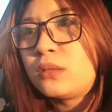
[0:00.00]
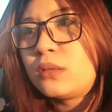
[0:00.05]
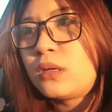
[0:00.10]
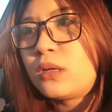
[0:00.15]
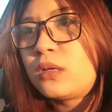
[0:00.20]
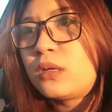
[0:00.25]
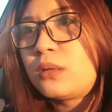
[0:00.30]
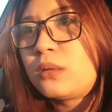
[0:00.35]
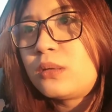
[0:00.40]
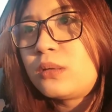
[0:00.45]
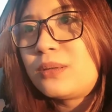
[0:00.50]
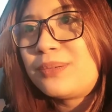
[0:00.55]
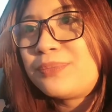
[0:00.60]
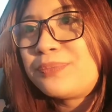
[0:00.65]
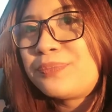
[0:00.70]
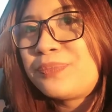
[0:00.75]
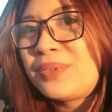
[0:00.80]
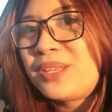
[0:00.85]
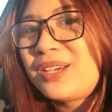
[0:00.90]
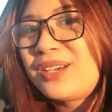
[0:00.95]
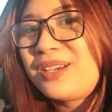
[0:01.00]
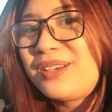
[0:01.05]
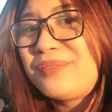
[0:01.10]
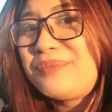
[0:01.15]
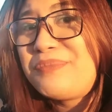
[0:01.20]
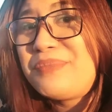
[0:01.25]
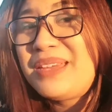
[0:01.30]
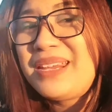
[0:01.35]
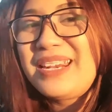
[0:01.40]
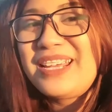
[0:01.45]
um,
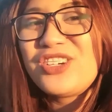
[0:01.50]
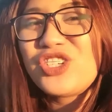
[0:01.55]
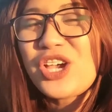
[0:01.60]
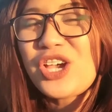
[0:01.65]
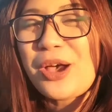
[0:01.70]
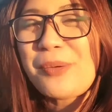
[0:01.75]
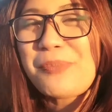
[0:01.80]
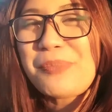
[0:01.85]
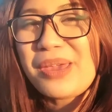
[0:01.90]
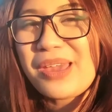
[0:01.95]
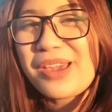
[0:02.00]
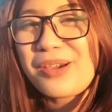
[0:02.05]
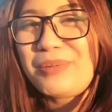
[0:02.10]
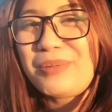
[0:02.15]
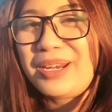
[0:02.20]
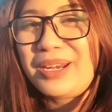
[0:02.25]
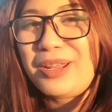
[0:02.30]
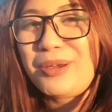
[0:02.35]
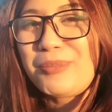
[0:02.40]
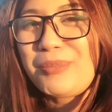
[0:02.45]
nag-mini shopping kami ni